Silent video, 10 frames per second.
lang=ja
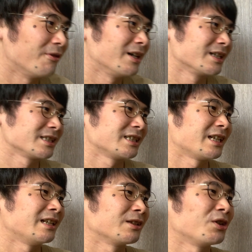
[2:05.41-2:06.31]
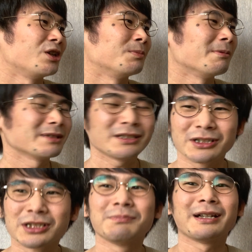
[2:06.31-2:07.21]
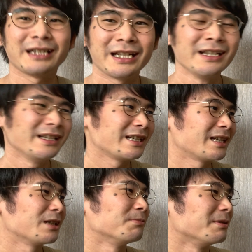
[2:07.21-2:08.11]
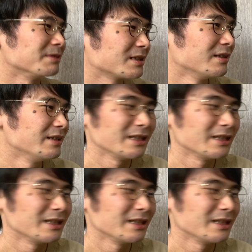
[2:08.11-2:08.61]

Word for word: お話ししたいなというふうに思いますちょっと順番にいきたいと思います、